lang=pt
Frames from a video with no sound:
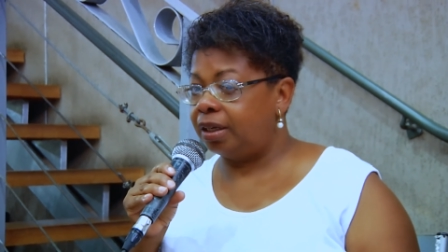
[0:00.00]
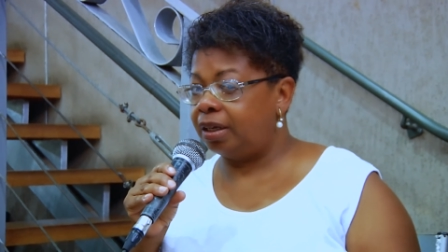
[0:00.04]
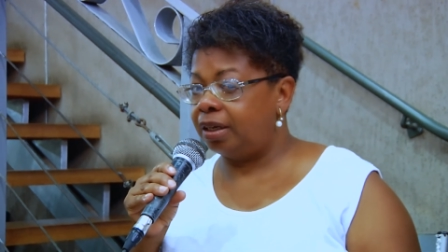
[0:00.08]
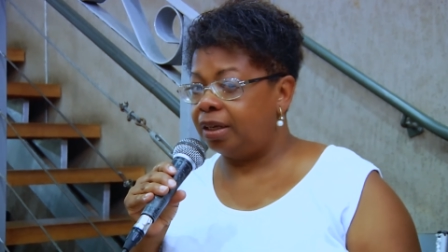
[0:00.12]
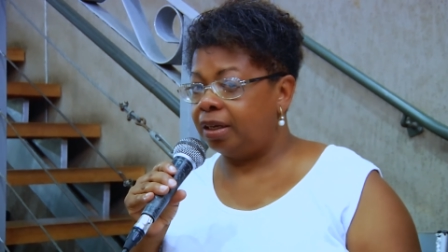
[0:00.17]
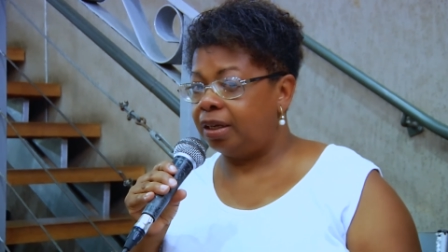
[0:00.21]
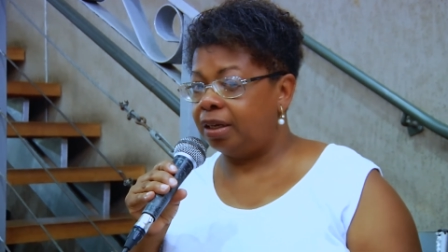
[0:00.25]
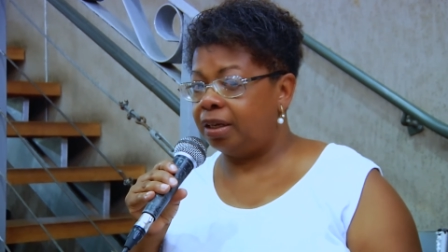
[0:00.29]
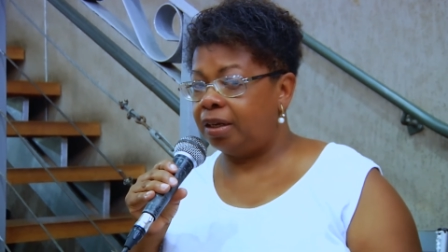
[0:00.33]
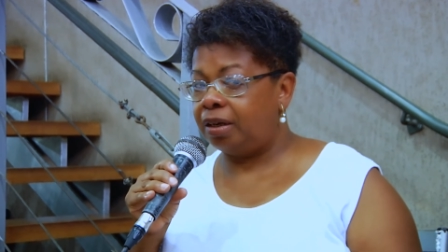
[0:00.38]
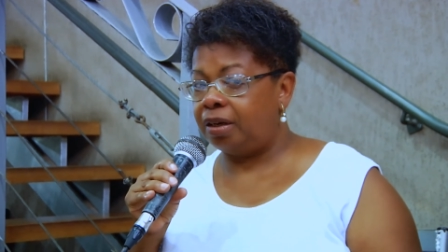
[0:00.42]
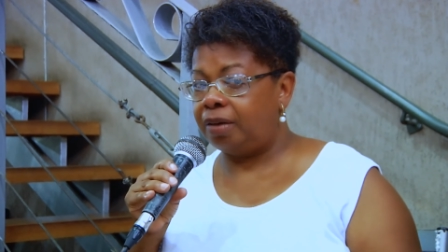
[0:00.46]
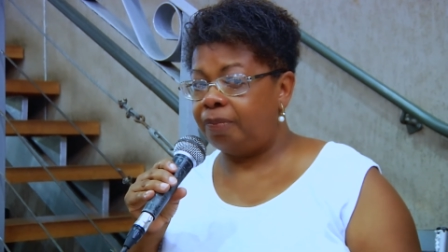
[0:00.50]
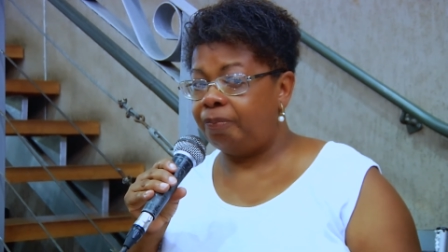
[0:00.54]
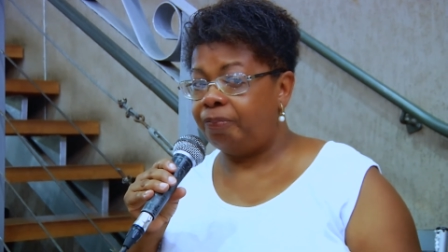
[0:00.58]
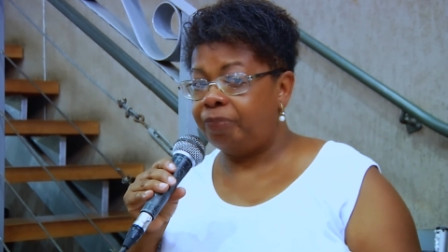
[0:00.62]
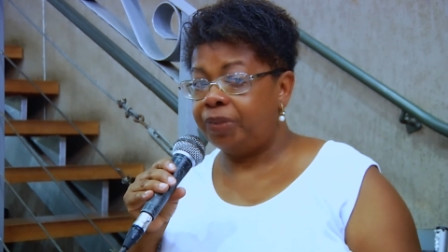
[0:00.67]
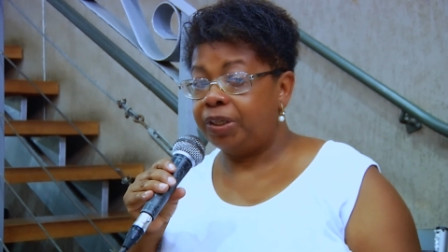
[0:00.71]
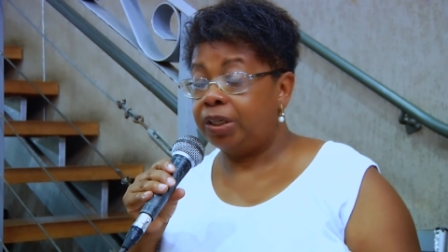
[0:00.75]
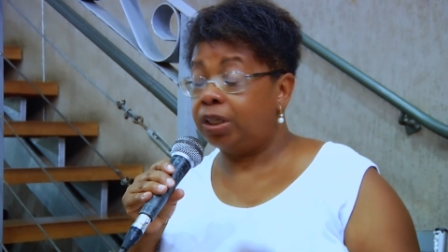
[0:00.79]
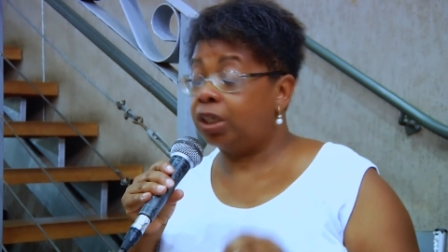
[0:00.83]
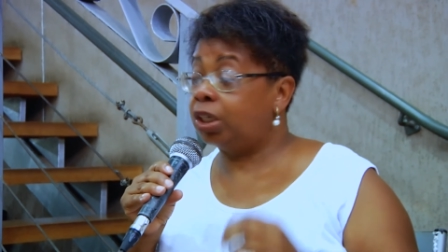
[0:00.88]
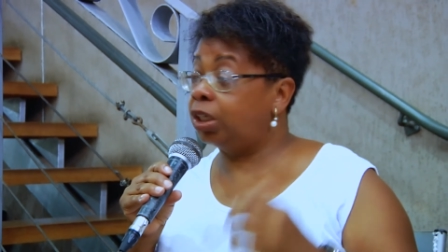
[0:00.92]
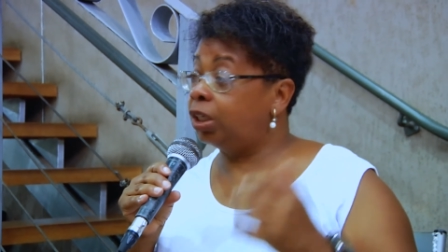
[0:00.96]
é,
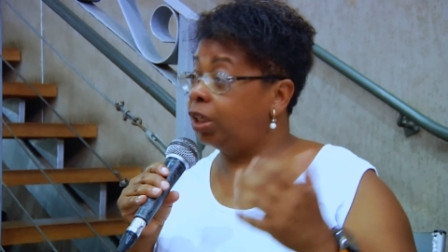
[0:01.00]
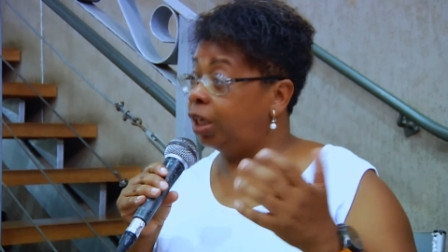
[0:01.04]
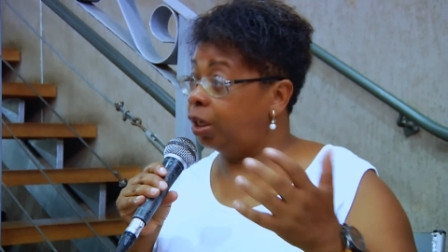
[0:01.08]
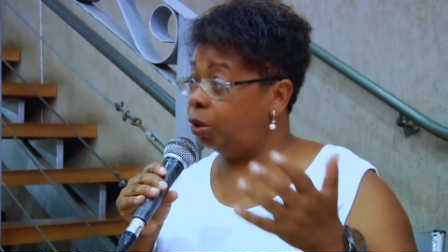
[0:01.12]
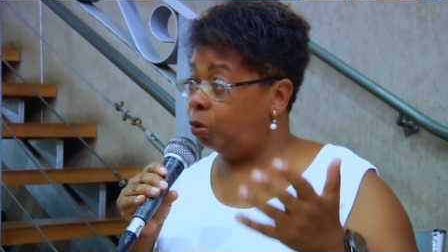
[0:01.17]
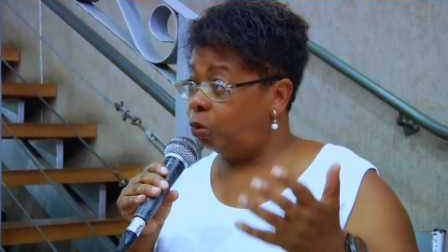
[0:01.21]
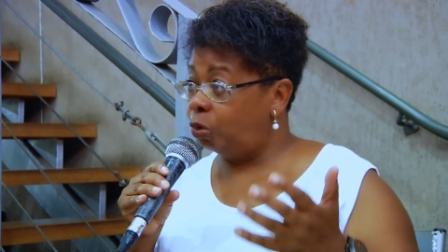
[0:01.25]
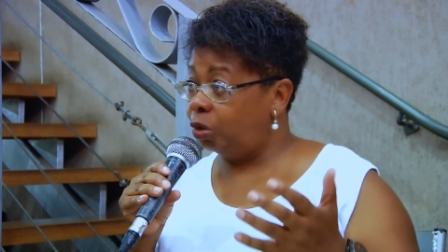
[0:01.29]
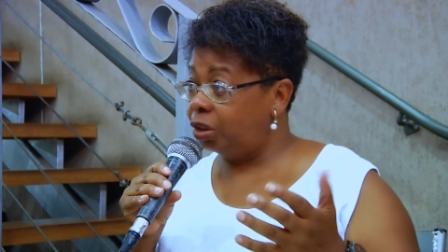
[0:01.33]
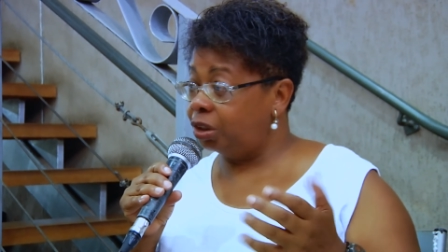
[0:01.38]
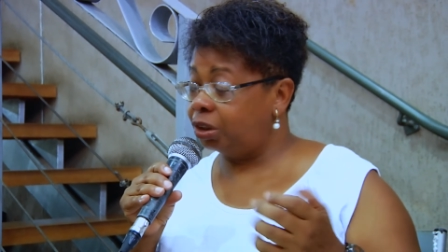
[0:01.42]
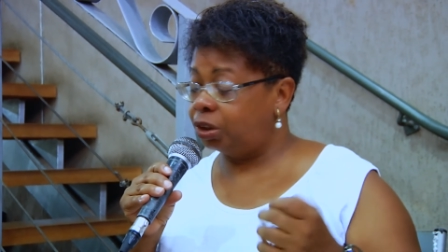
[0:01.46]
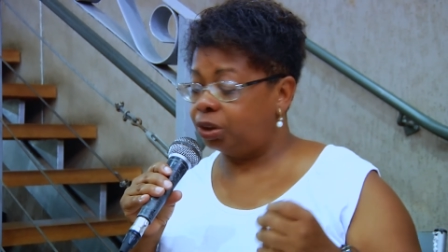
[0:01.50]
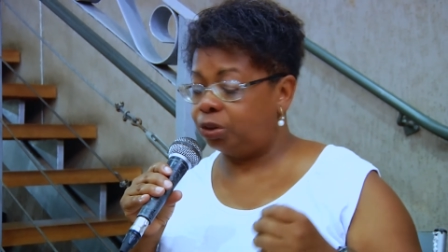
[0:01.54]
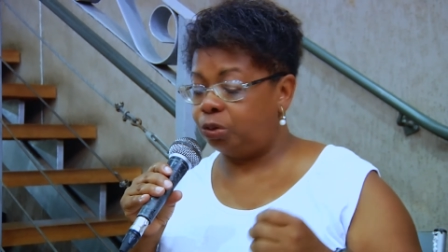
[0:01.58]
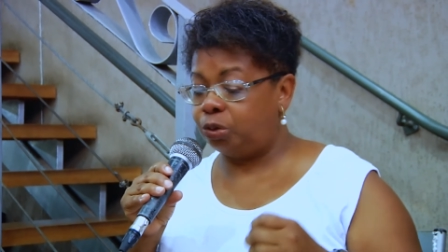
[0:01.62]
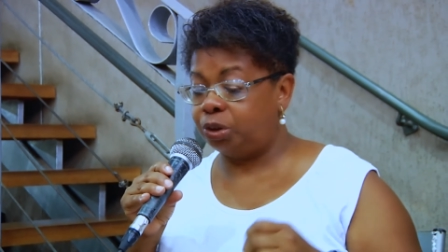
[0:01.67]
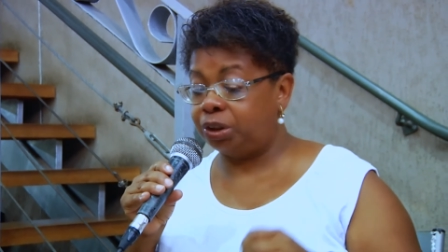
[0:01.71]
que nem hoje.